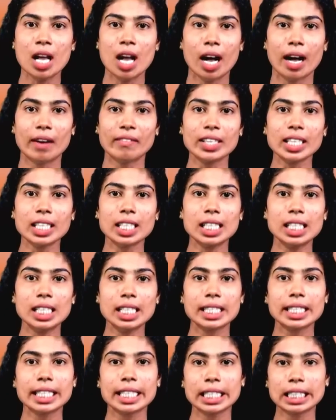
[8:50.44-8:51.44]
அவர்கள்
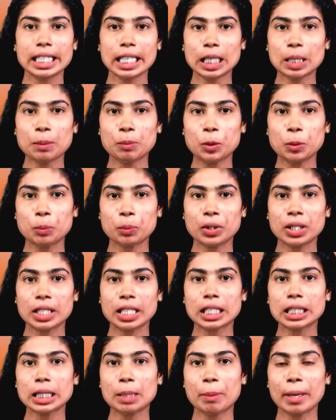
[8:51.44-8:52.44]
நீதிக்கு முன்பு
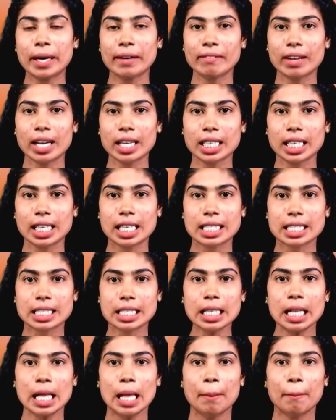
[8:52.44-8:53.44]
நிறுத்தப்படுவார்கள்
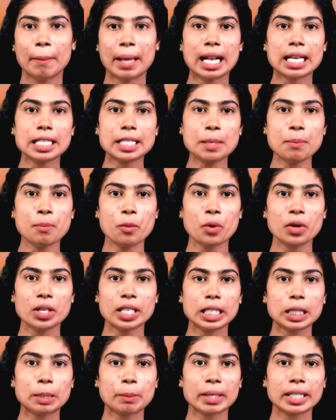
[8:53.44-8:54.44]
என்று பால்டிமோர்
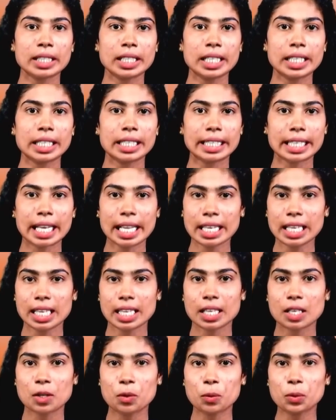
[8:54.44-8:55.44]
நீதிபதி
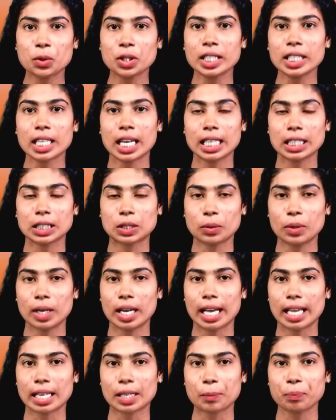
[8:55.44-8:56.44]
டெய்லர்
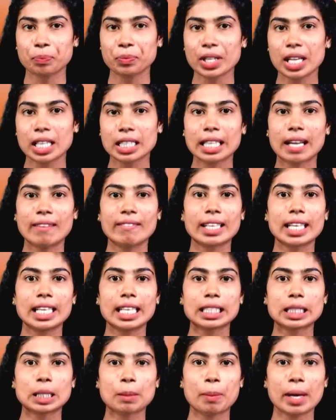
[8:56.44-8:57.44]
உறுதியளித்துள்ளார்
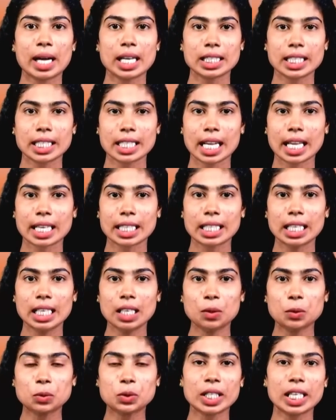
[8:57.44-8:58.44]
தவறிழைத்த பாதிரியார்கள்
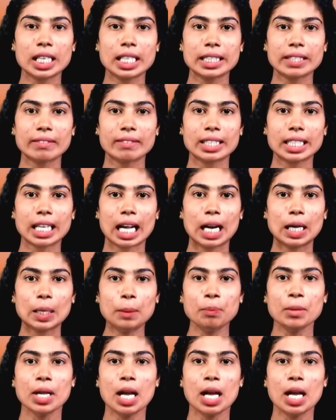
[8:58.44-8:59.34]
உயிரிழந்து விட்டாலும்